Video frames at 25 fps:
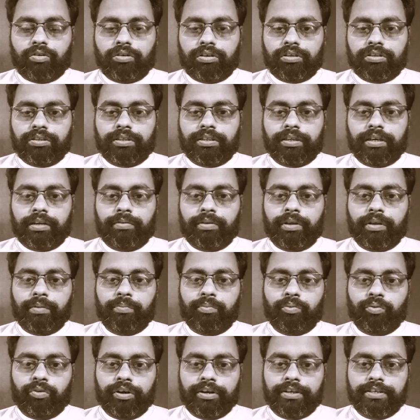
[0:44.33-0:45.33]
और जितने भी
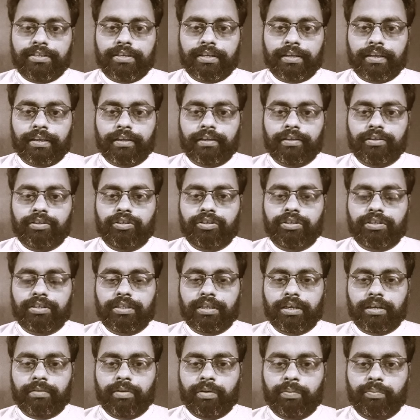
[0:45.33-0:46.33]
पोइट्स हैं
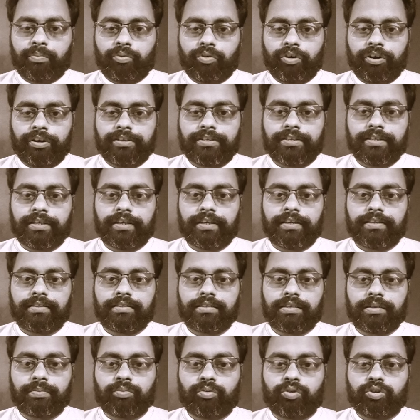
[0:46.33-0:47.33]
जितने भी पोइट्स हैं
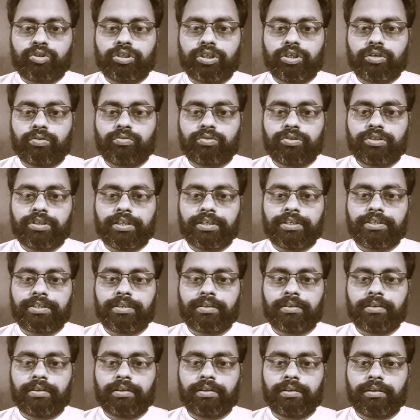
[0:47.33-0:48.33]
सब कुछ ना कुछ
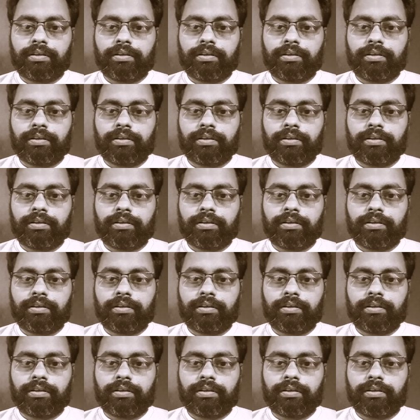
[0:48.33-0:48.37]
इस